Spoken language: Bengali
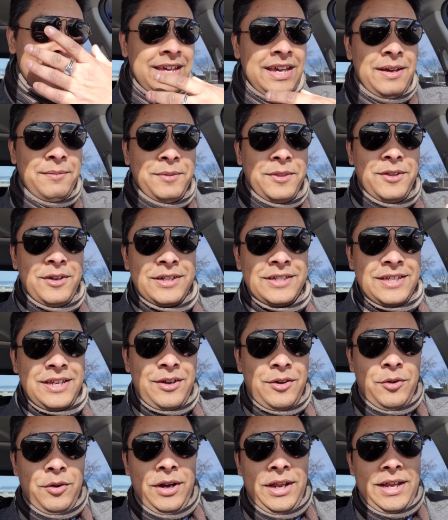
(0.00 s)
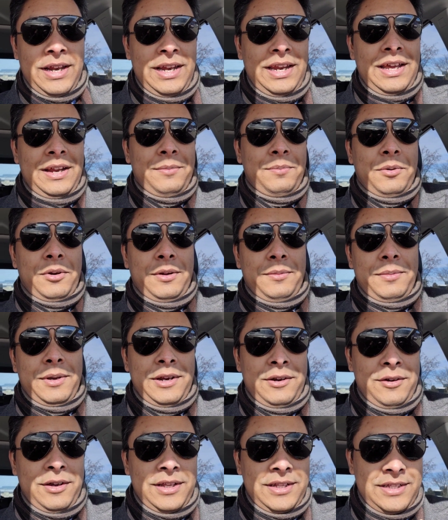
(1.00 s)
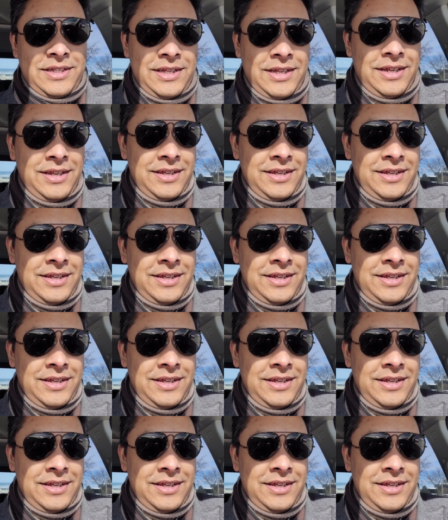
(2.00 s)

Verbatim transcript: আমি তো আজকে অনেক লেয়ার পরে বের হয়েছি